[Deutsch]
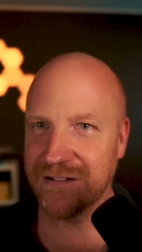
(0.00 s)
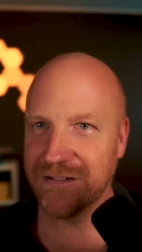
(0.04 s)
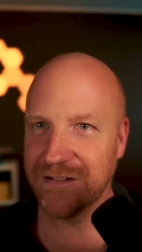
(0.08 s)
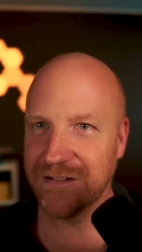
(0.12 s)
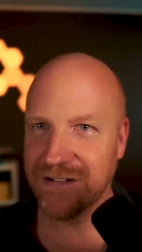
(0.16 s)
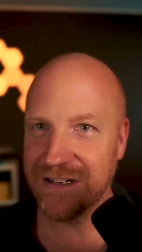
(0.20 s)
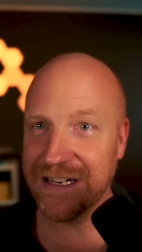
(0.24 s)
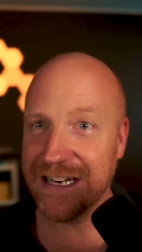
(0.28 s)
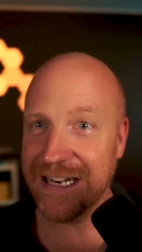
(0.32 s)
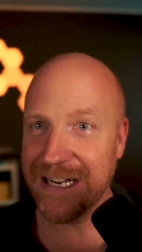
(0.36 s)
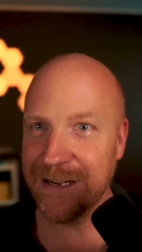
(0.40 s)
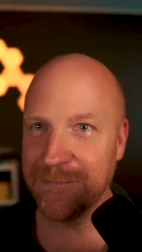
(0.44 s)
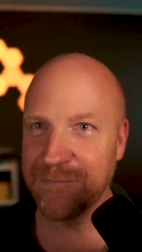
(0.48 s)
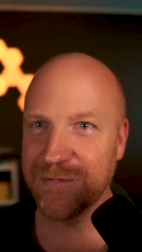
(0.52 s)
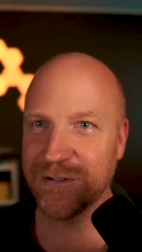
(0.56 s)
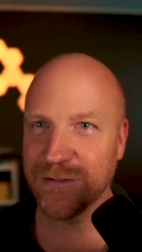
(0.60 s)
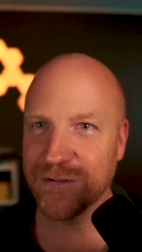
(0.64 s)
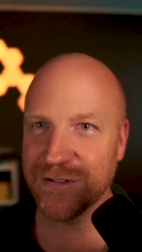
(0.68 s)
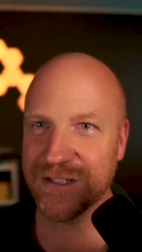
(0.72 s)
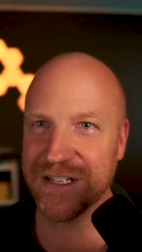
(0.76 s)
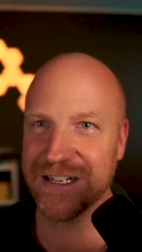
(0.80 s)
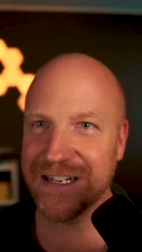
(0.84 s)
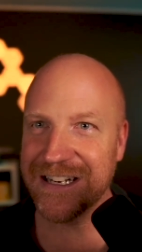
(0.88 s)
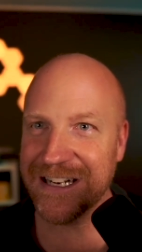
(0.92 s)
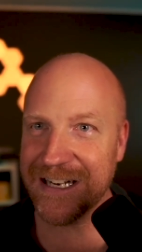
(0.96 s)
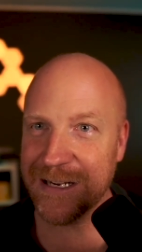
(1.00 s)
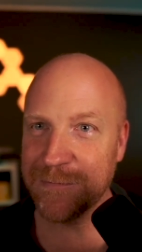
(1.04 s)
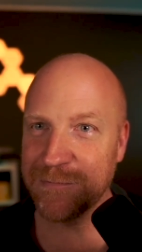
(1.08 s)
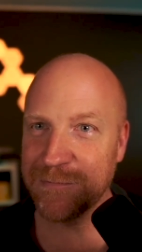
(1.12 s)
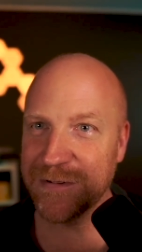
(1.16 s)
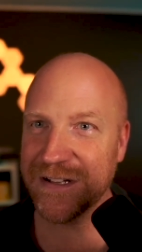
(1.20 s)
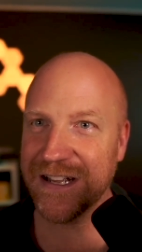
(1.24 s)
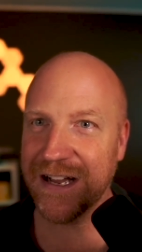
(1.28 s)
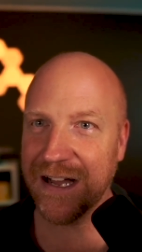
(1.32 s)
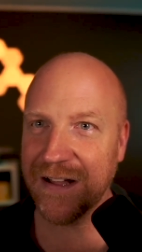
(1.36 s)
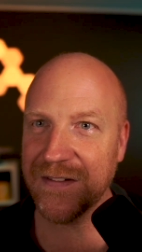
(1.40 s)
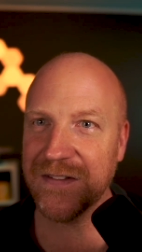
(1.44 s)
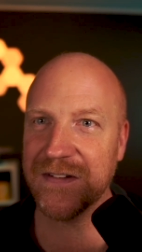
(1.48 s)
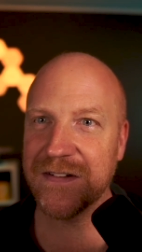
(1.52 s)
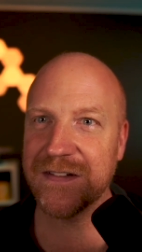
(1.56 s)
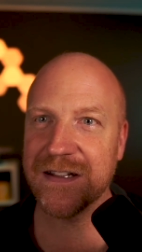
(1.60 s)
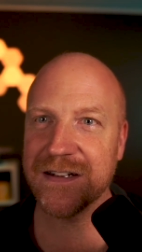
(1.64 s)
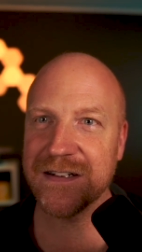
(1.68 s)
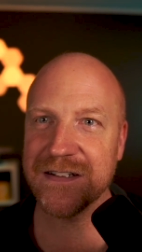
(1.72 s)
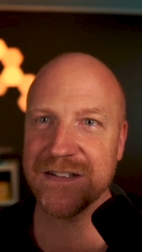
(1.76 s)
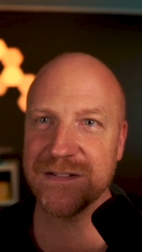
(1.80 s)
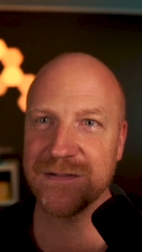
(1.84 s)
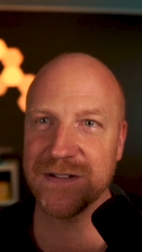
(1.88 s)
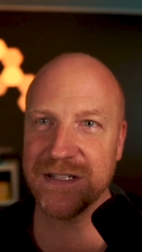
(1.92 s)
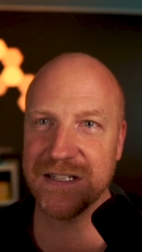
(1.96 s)
lebt und gelebt hat, der
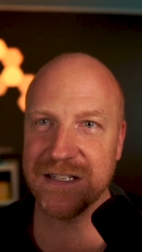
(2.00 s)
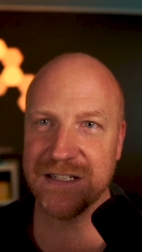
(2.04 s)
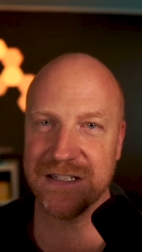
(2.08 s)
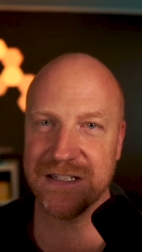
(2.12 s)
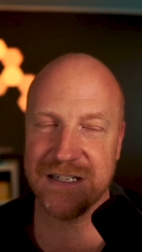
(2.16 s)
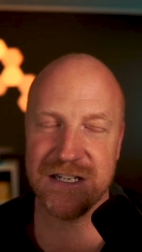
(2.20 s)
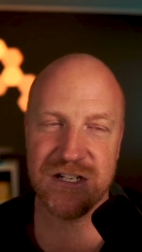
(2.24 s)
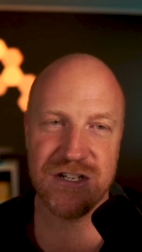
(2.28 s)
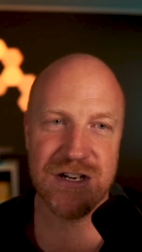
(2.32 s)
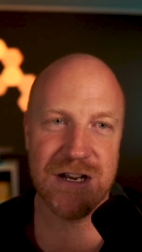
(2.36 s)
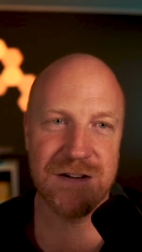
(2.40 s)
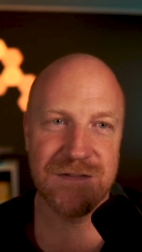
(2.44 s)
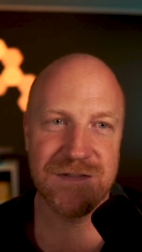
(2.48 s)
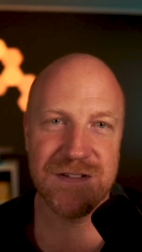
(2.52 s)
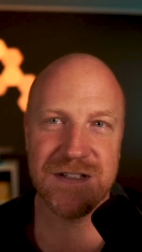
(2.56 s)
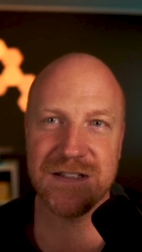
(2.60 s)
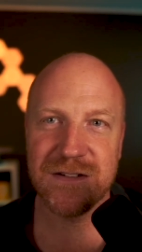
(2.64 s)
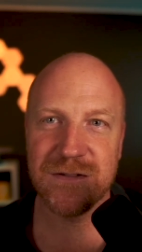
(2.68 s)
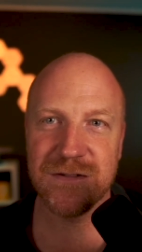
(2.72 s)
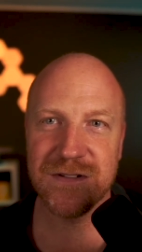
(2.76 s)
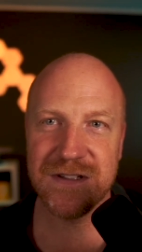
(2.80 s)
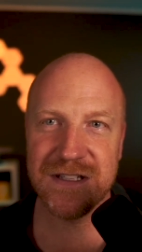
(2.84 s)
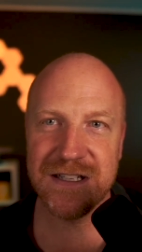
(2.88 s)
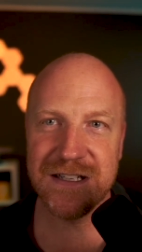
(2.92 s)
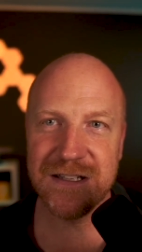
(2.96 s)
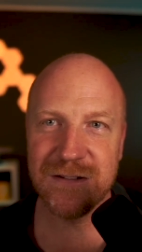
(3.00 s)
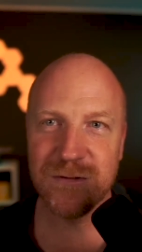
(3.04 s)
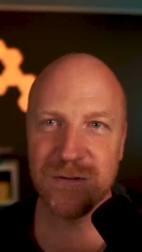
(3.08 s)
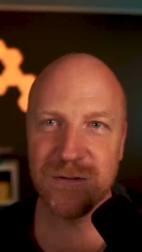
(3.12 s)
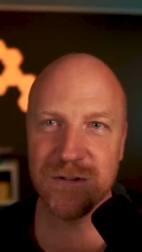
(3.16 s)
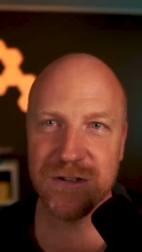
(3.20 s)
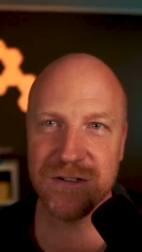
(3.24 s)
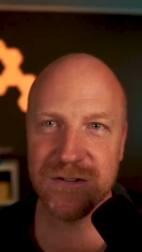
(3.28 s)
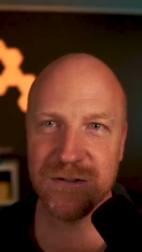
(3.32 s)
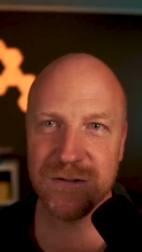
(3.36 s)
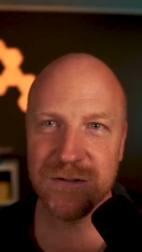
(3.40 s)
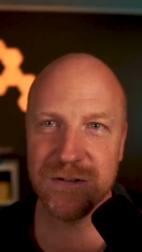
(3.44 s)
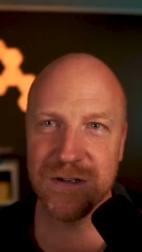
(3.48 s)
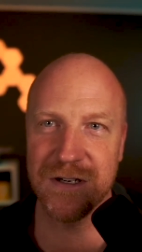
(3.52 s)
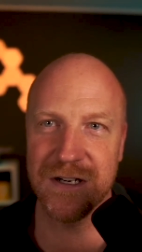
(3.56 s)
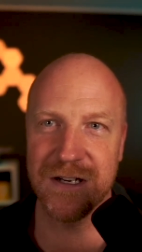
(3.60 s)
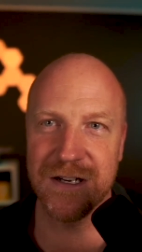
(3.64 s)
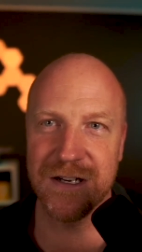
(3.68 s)
das wirklich geschafft hat und nicht nur so